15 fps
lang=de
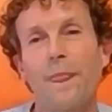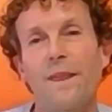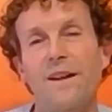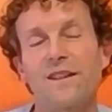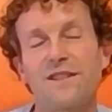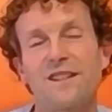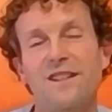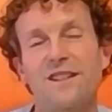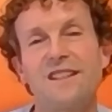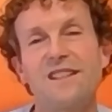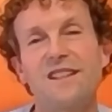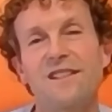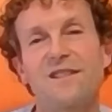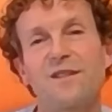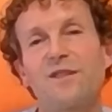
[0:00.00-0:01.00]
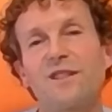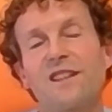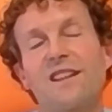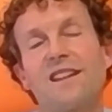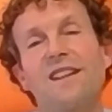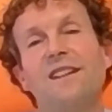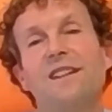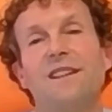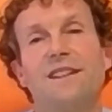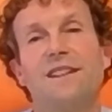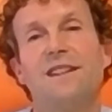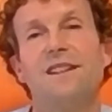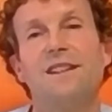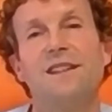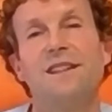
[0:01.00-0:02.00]
Also dies sind solche
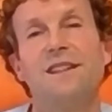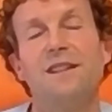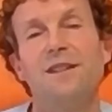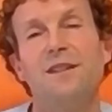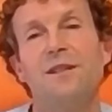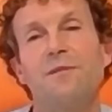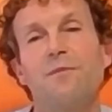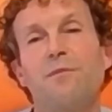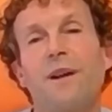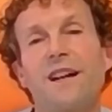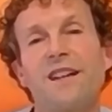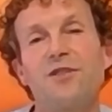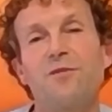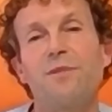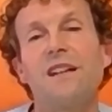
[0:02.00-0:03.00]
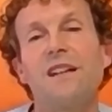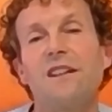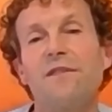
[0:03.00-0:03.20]
Beispiele,